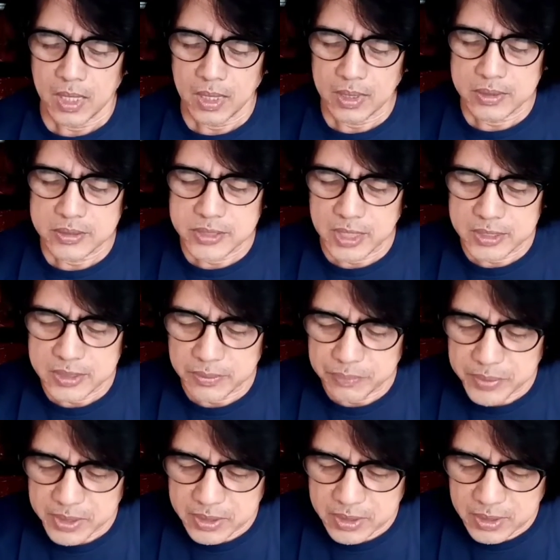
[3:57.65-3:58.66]
ang
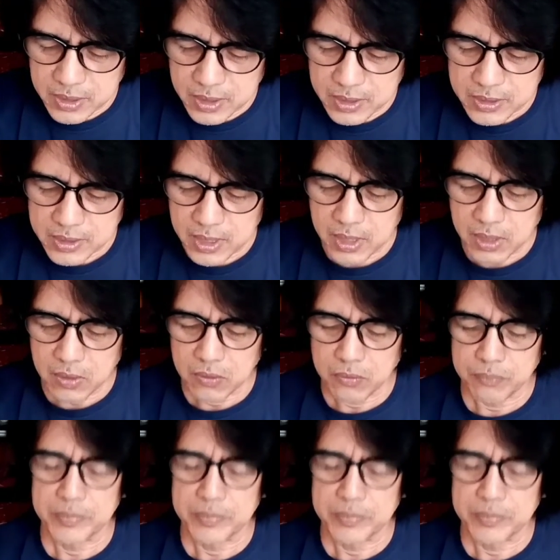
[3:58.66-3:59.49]
sasapitin ng taong